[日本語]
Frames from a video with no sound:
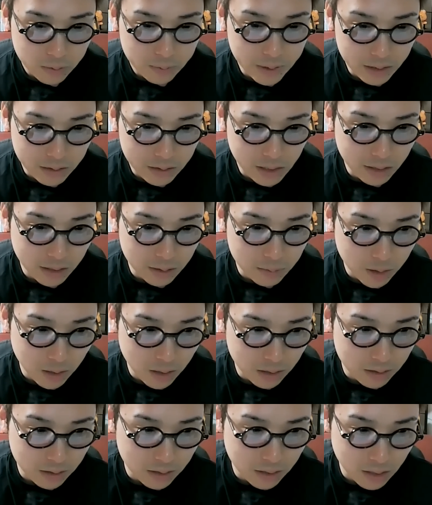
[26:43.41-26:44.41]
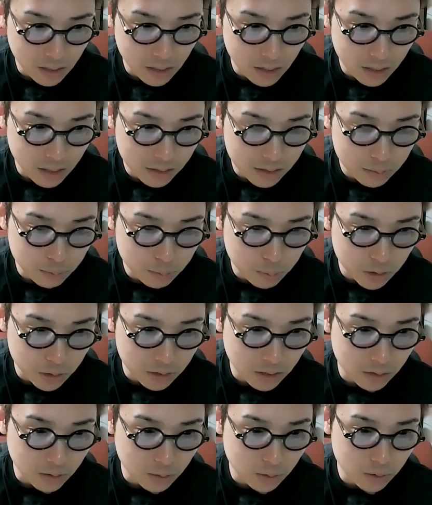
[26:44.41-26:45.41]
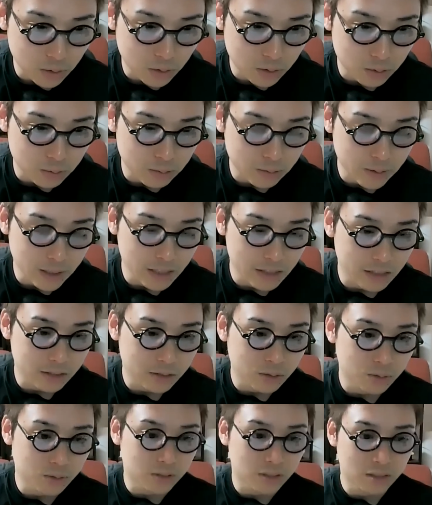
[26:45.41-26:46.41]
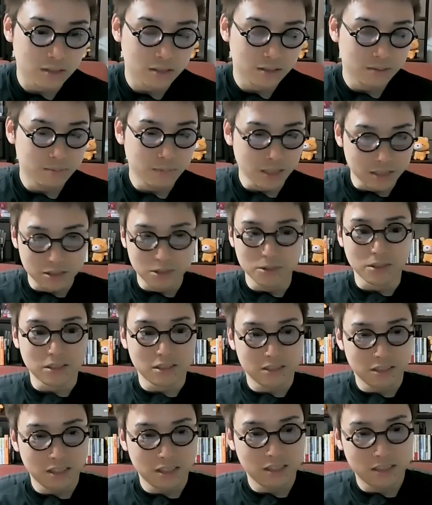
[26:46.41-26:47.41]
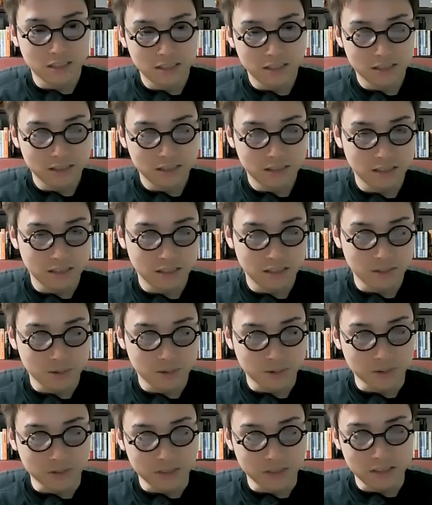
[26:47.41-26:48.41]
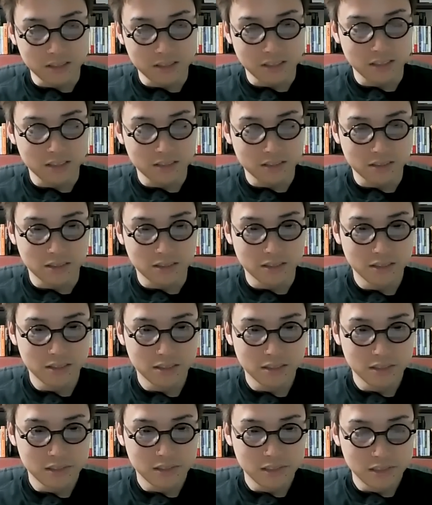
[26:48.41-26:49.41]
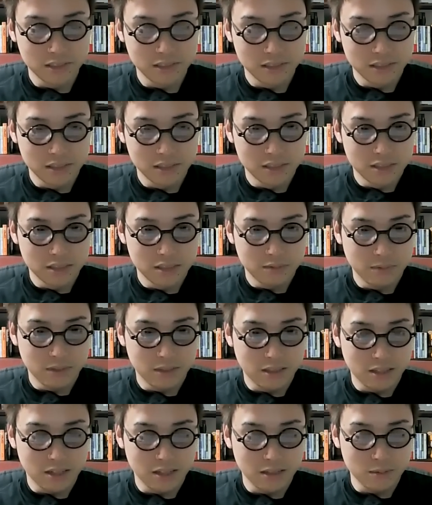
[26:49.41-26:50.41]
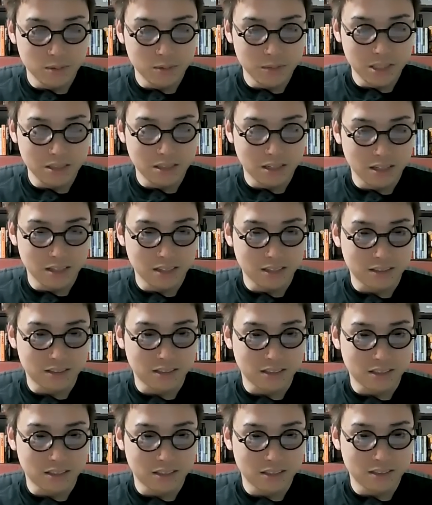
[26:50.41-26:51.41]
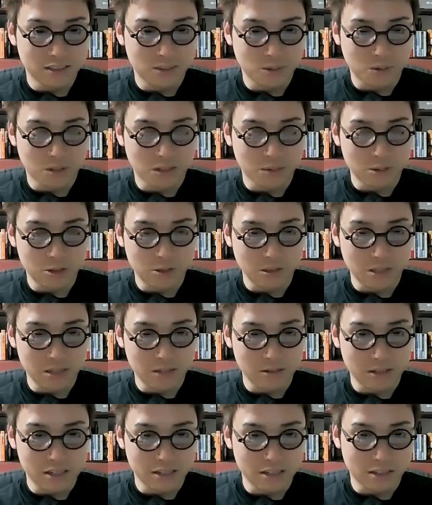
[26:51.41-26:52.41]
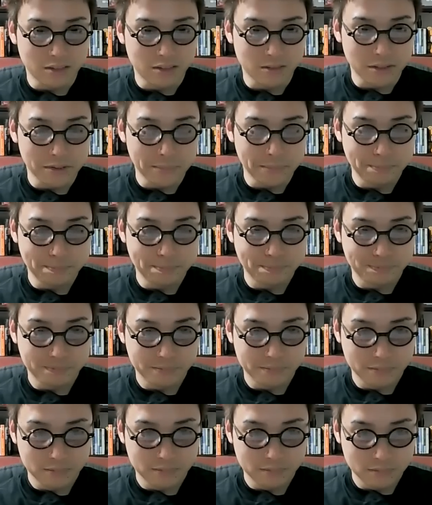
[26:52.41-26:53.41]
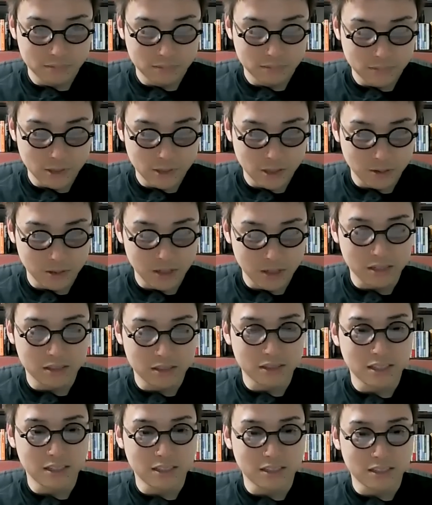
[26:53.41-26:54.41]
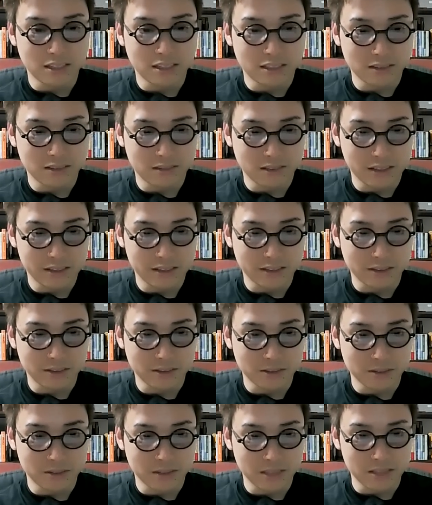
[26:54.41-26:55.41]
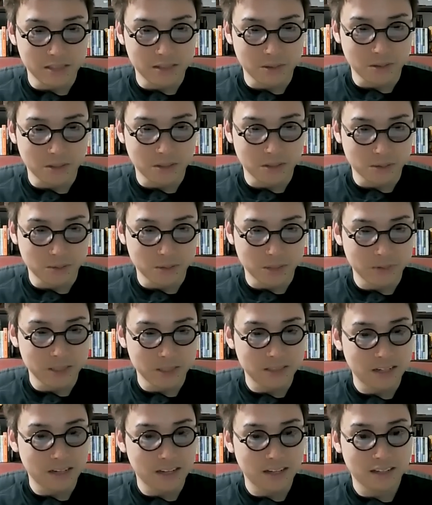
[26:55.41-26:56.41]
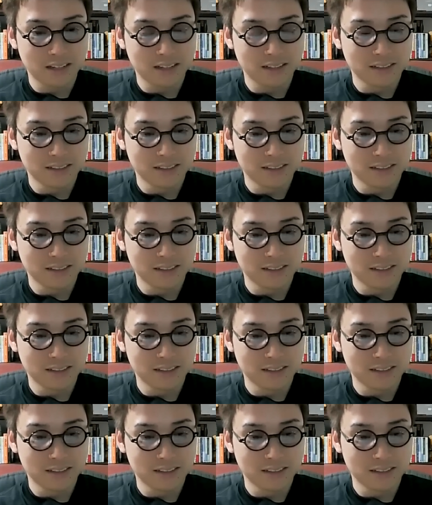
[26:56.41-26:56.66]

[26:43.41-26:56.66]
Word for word: 見つけてもらっただけ進歩したと喜ぶべきでしょうか。まあそうですね。全然喜んでいいんじゃないですか。まあ誰にも見つからなかったら、どこからも来ないわけなので。とりあえず何か連絡が来たというのはいいことだと思いますね。